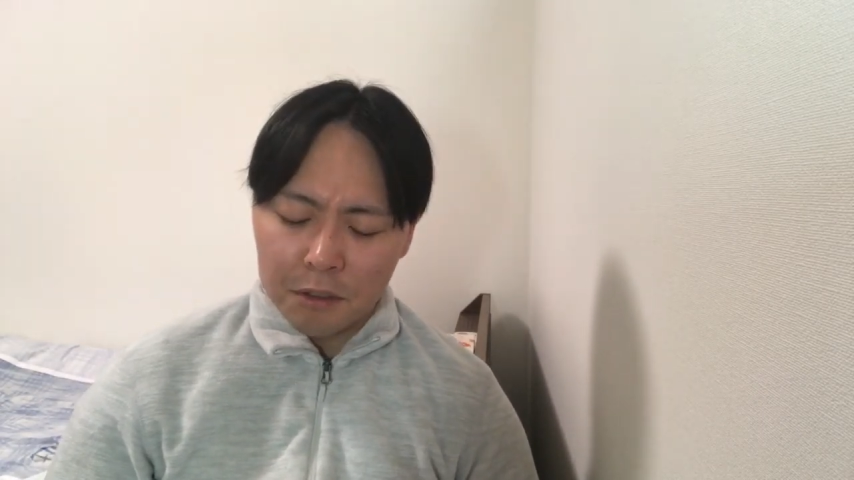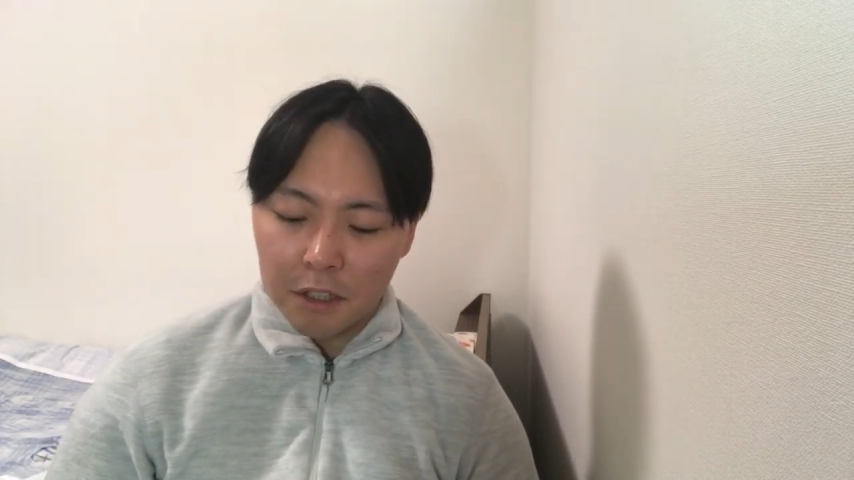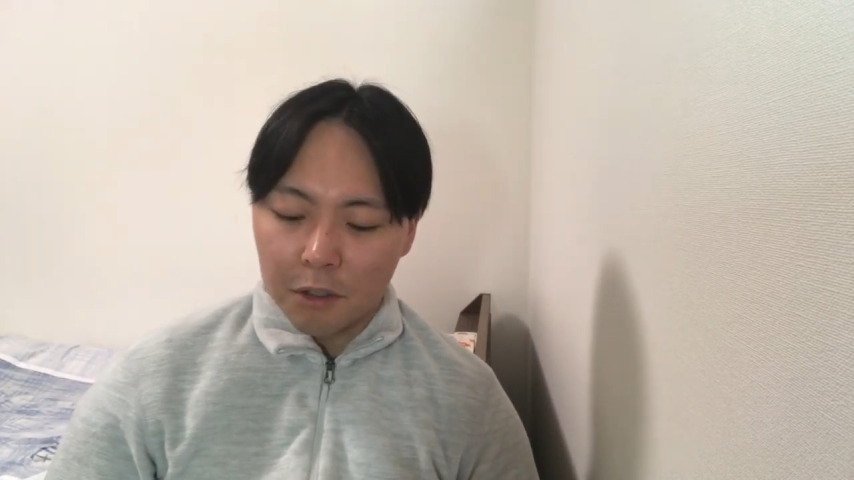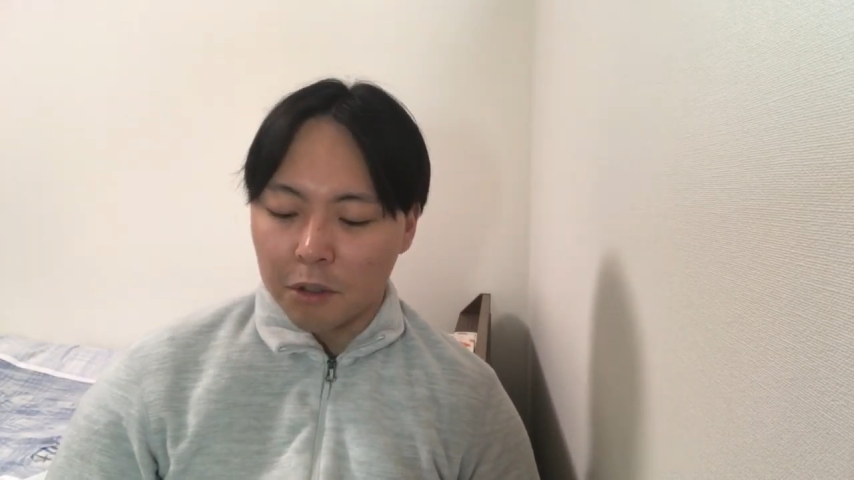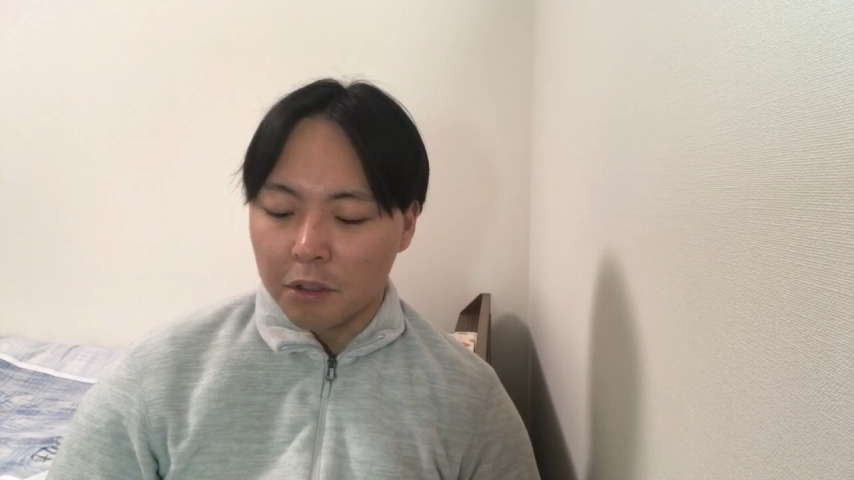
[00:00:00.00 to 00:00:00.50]
ふう
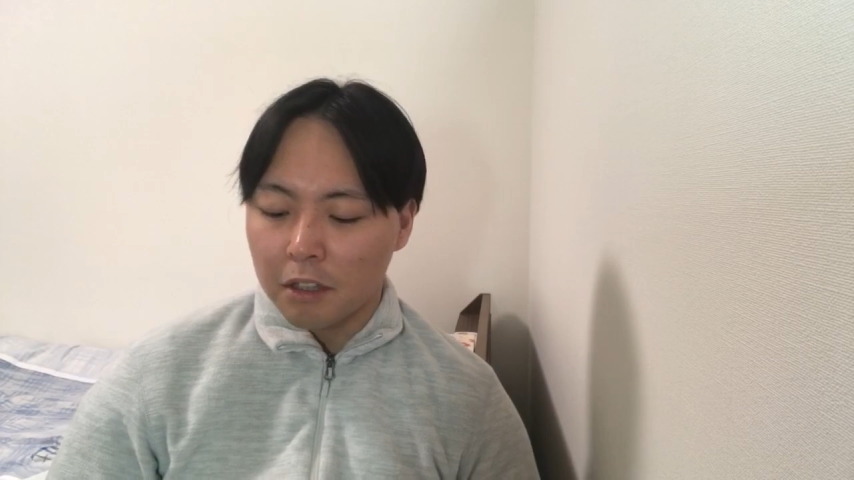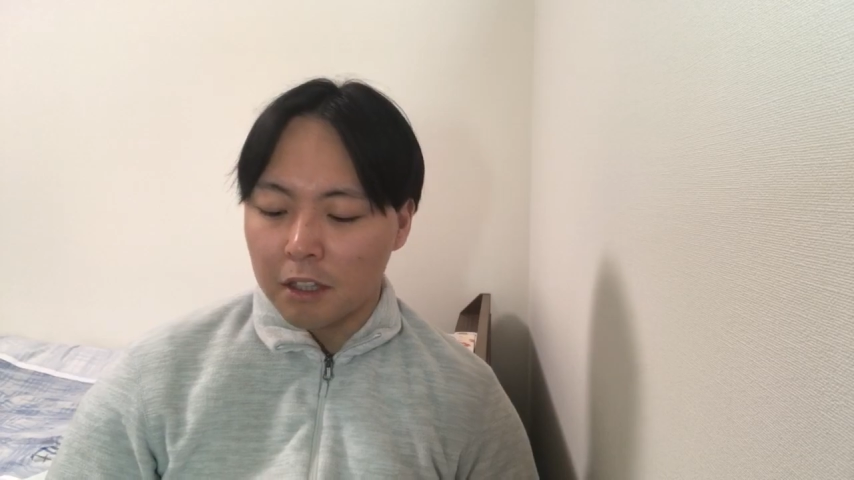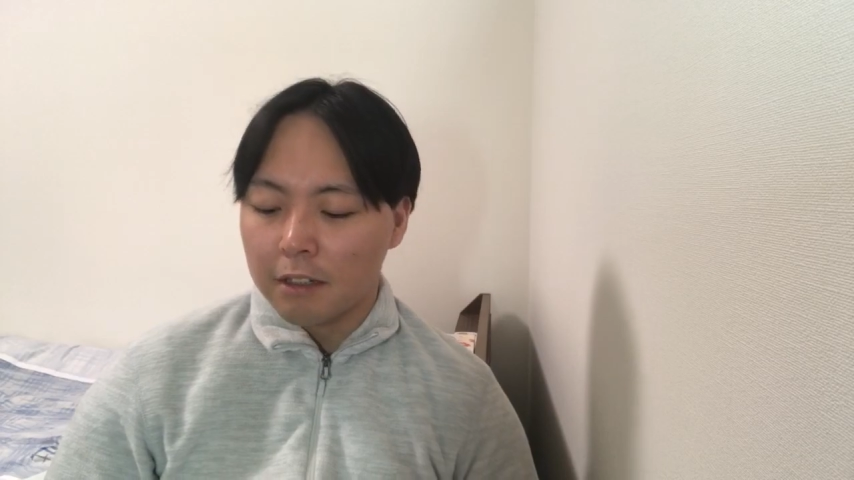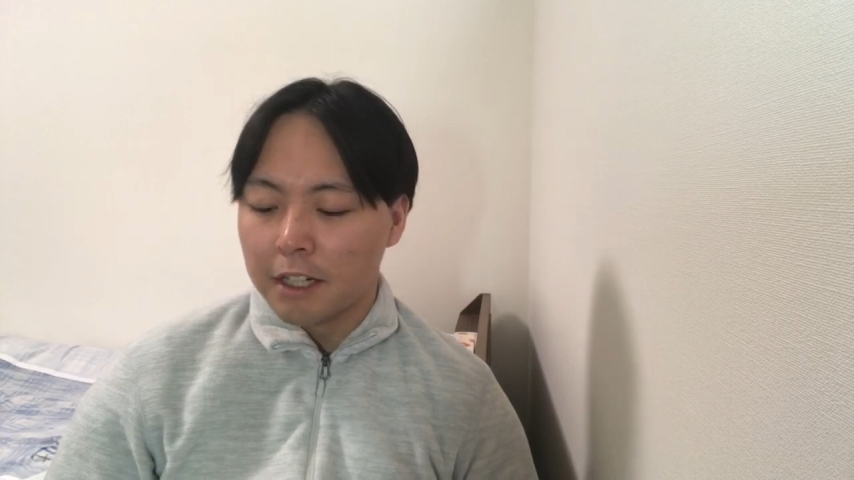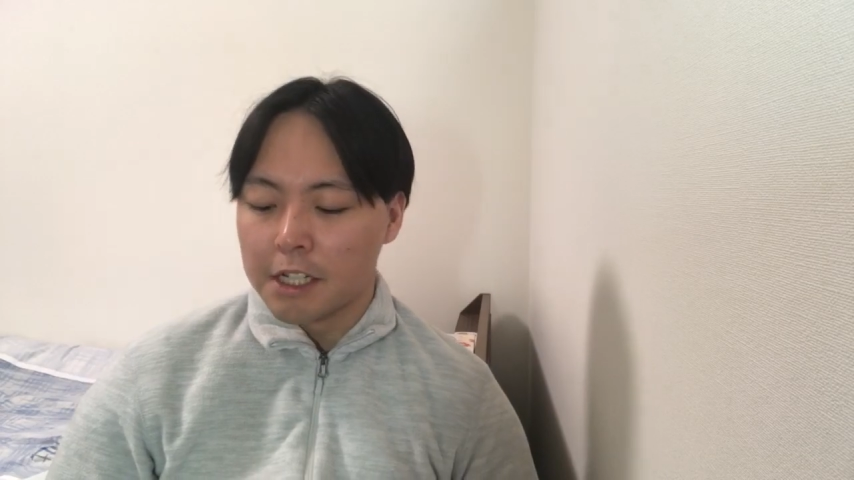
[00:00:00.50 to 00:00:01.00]
なことを言っ
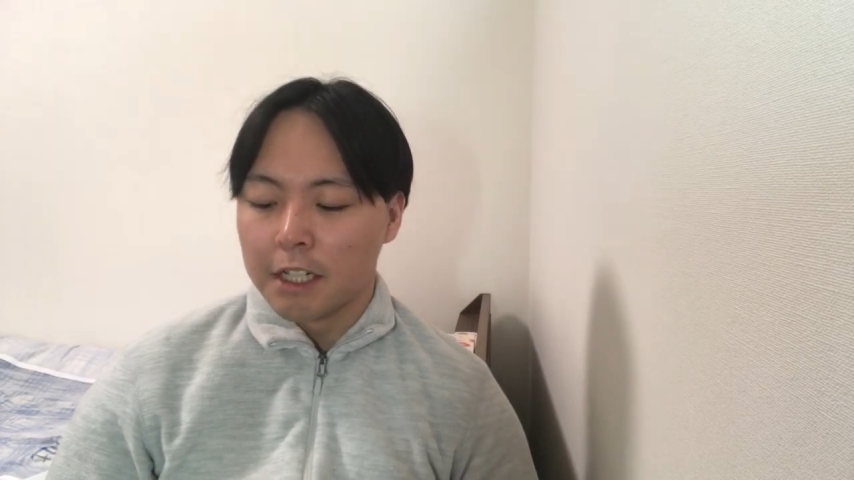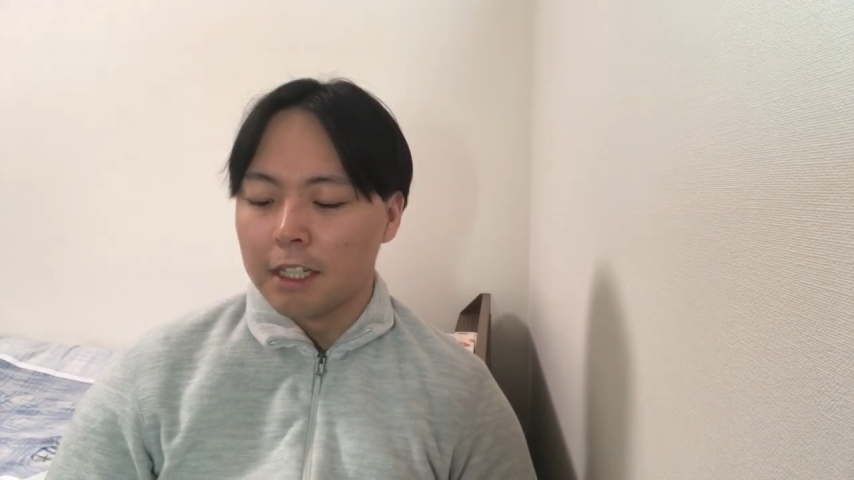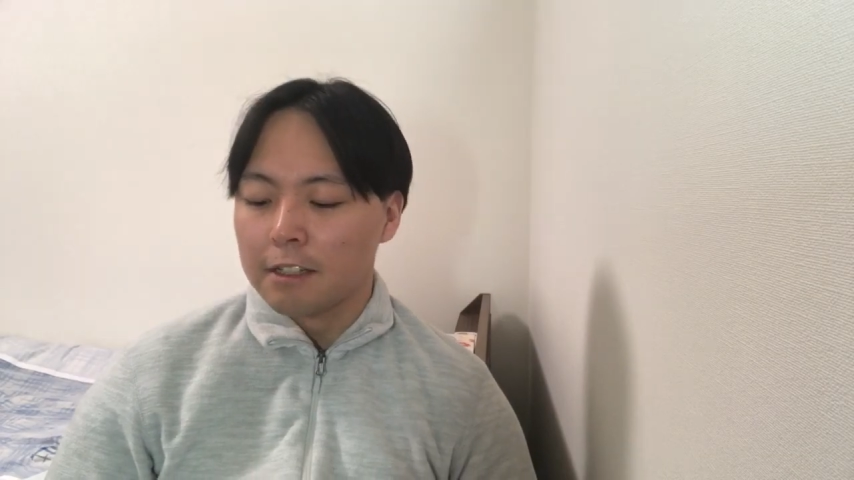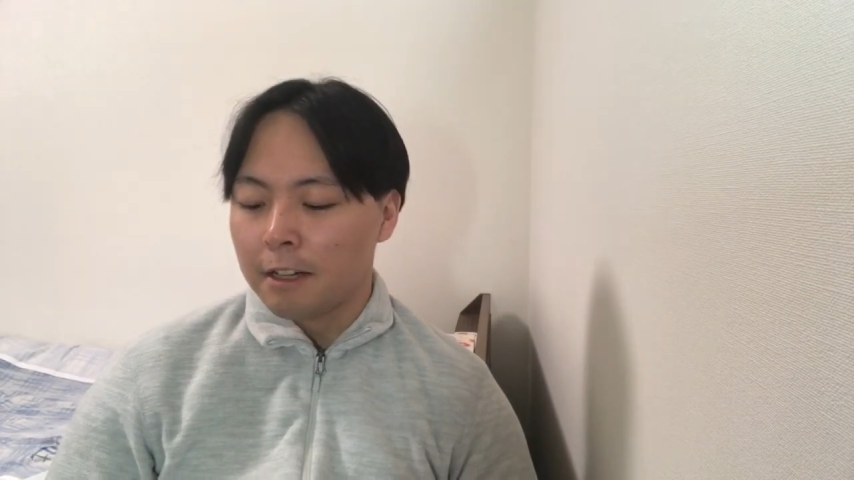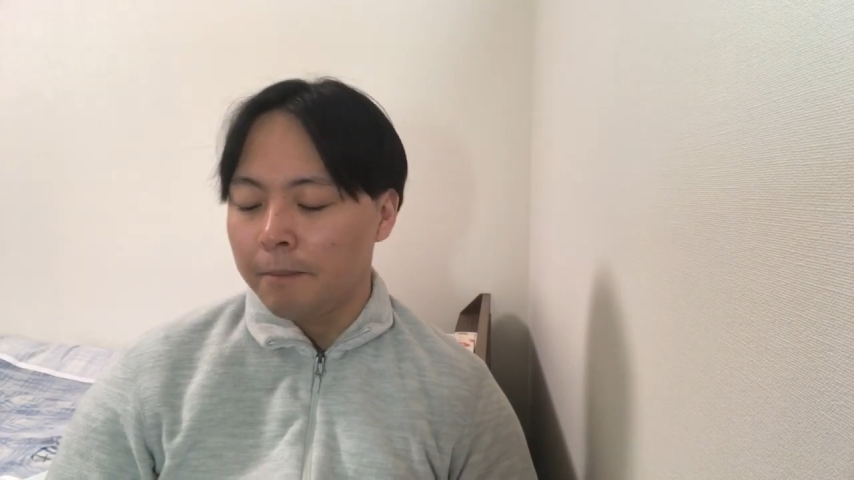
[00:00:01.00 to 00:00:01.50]
てるわけじゃない
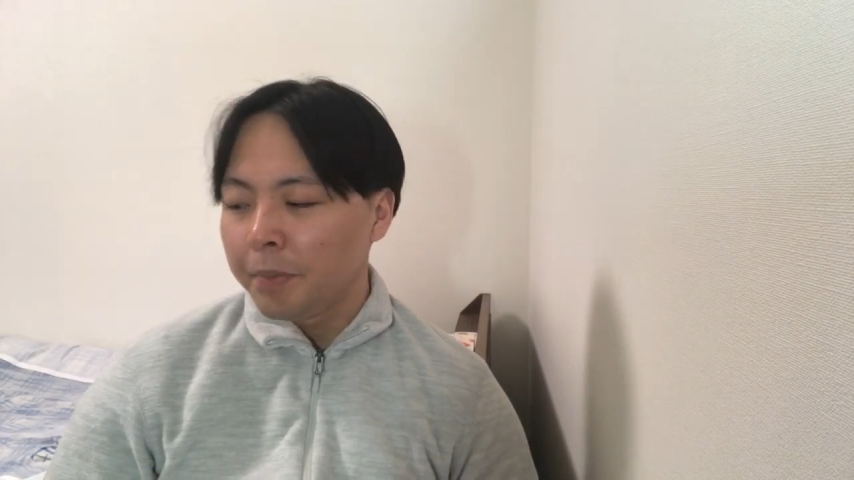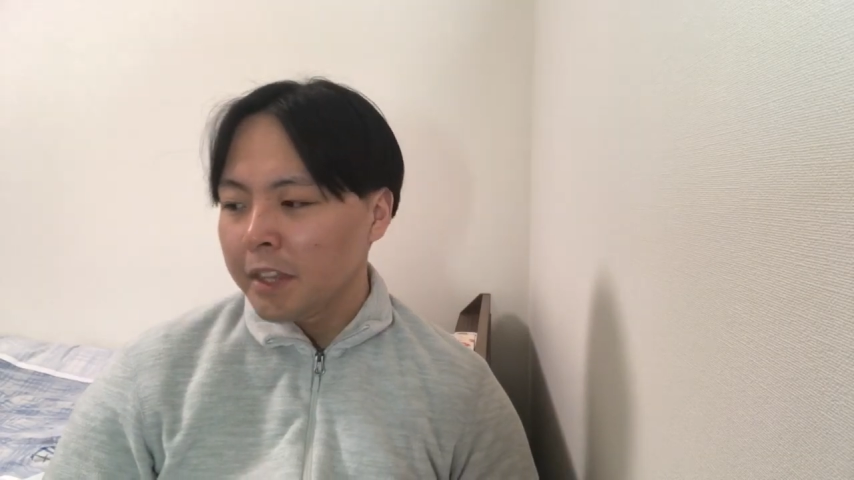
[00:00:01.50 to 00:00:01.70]
ですか